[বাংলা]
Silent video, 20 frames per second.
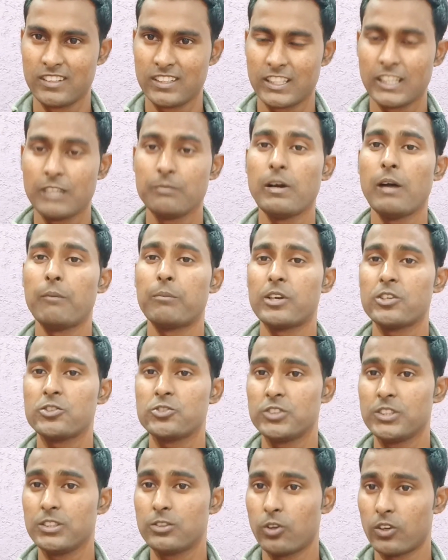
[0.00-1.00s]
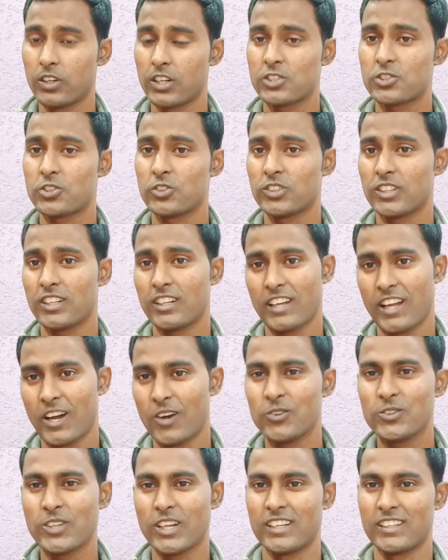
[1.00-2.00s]
কিংবা আপনার যদি কন্যা সন্তান
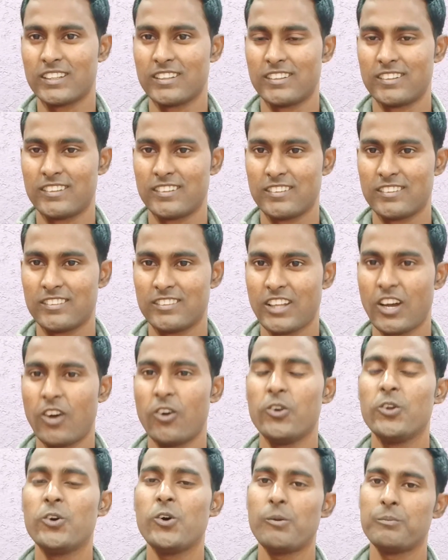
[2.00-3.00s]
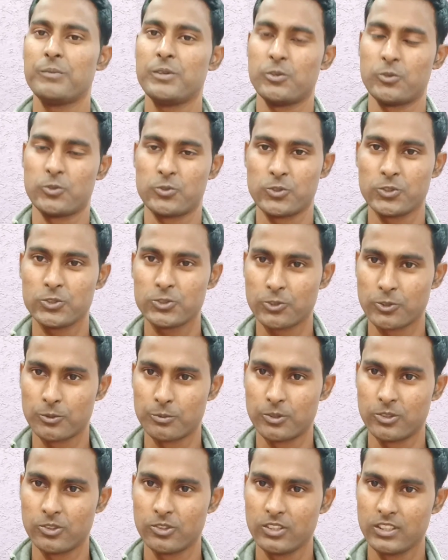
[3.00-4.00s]
নাও থাকে তাহলেও আমি অনুরোধ
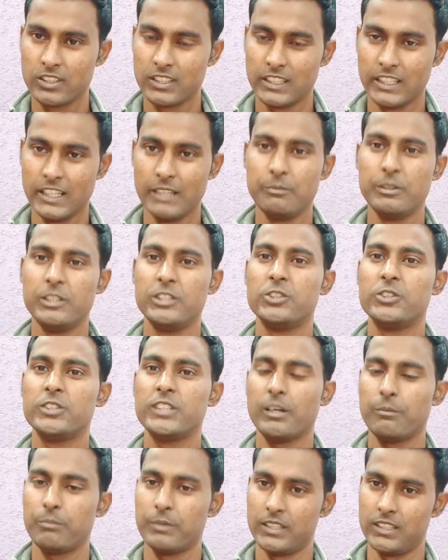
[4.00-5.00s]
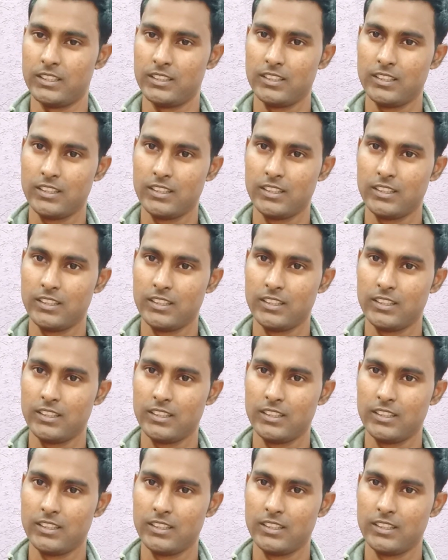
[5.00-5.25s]
করব এই ভিডিওটি আপনি